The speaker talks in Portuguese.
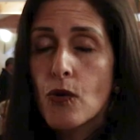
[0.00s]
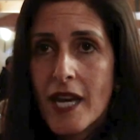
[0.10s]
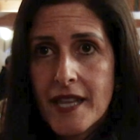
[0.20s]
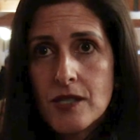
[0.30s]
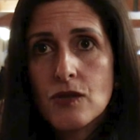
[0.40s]
O
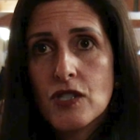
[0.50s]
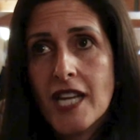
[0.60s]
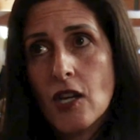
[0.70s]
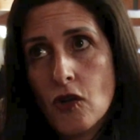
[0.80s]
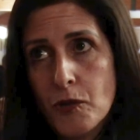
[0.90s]
radar
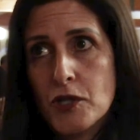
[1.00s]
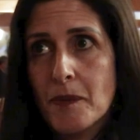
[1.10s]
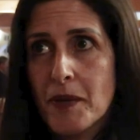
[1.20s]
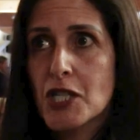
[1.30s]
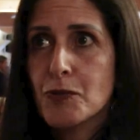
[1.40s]
social é composto
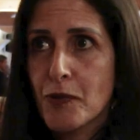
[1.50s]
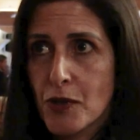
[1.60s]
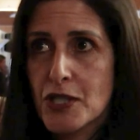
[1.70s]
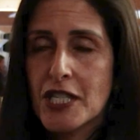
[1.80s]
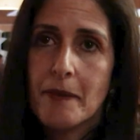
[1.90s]
apenas por
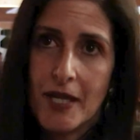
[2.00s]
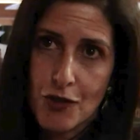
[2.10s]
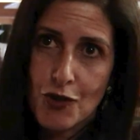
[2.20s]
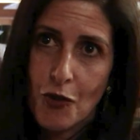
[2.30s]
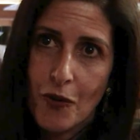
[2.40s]
dois
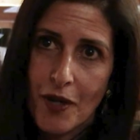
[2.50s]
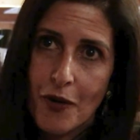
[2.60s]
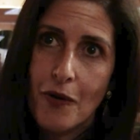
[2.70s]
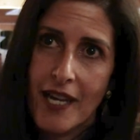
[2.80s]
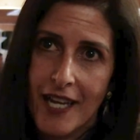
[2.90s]
elementos, que sou
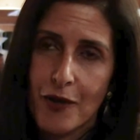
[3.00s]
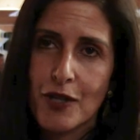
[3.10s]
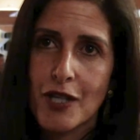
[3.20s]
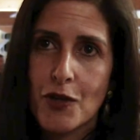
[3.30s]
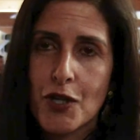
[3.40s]
eu, é a
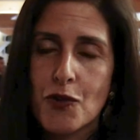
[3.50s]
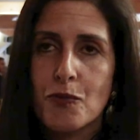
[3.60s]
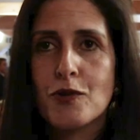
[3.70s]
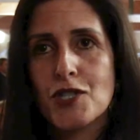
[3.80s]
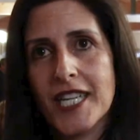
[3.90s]
coordenadora do
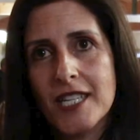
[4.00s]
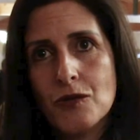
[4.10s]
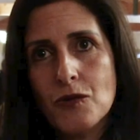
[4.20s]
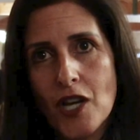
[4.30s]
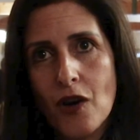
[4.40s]

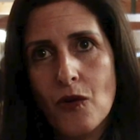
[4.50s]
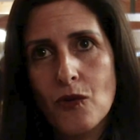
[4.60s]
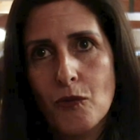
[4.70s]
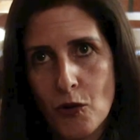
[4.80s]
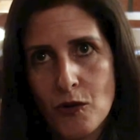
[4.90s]
projeto, e é o meu